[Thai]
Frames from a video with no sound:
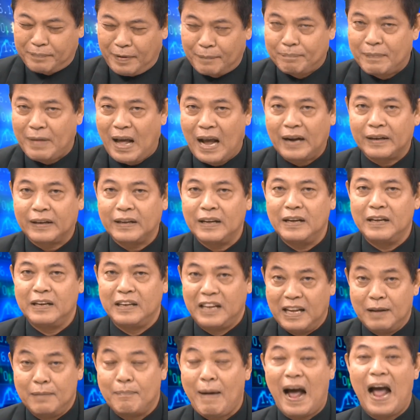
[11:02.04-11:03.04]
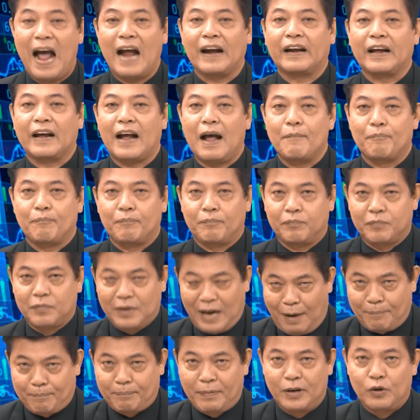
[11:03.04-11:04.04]
ปดาห์ที่ดีมาก นะครับ
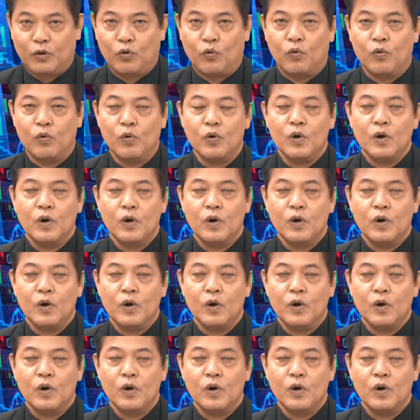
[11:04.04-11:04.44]
กลับไปดู